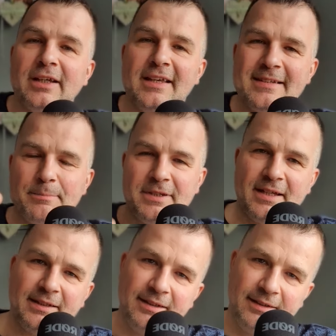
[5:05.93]
takie
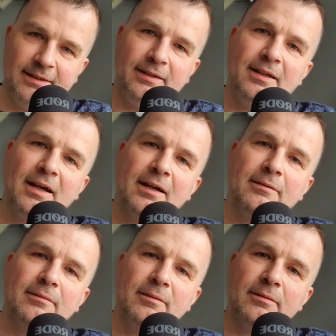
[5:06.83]
zapytanie i ja
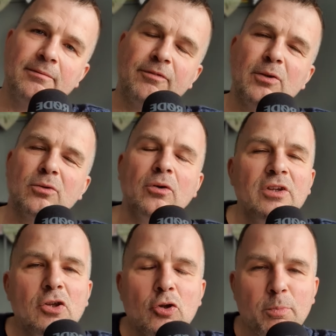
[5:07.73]

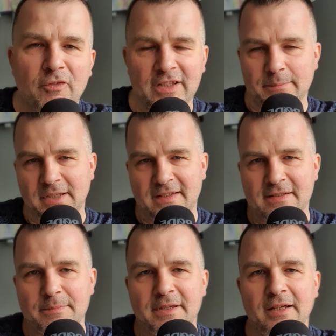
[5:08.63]
wielokrotnie nie odpowiadam takie
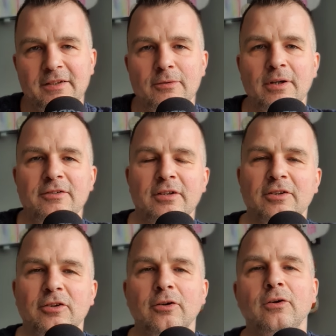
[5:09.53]
zapytanie. Słuchajcie,
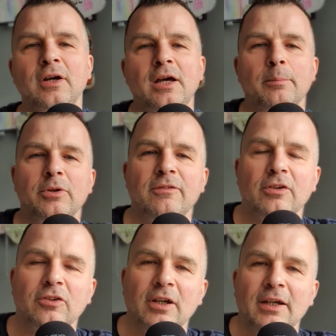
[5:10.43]
dlaczego?
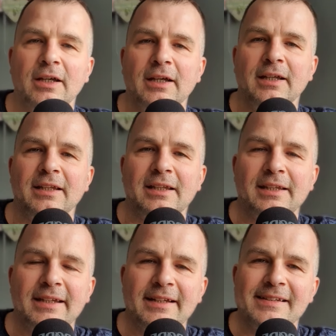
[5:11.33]
Ponieważ
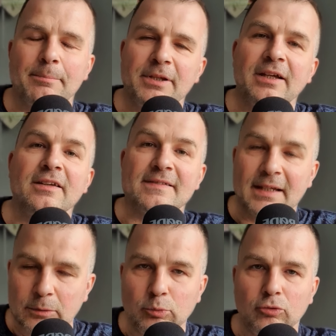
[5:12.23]
tych zapytań jest
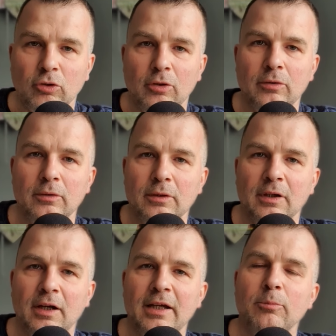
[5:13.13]
tak dużo,
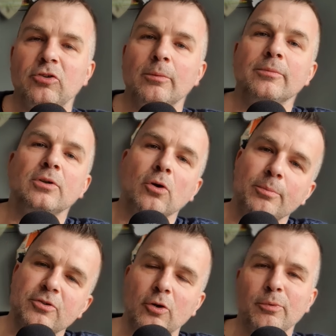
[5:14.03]
a ja musiałbym tylko
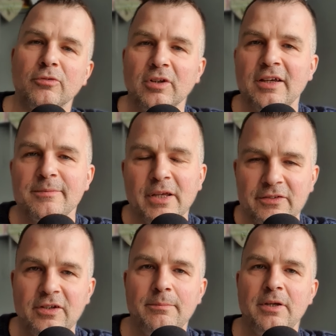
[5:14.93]
robić kopiuj w klej,
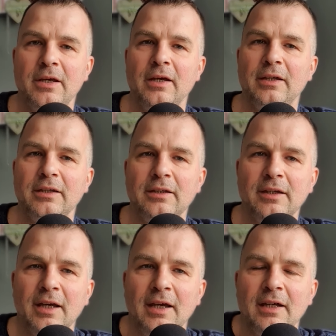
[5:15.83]
zmieniać imię i,
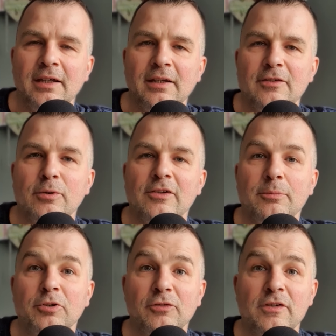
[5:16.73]
i słuchajcie,
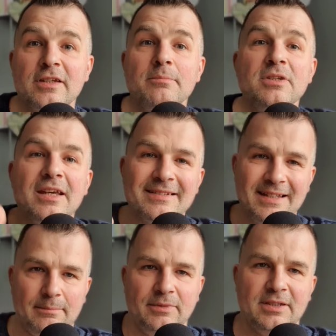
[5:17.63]
przede wszystkim nie
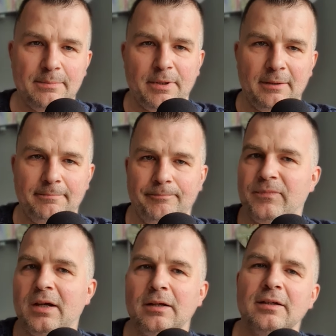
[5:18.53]
znam typa,
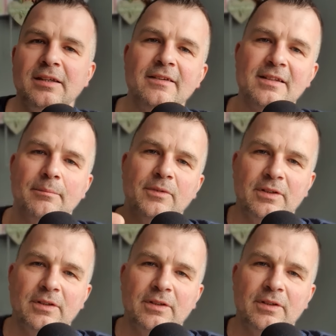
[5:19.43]
tak? Nie znam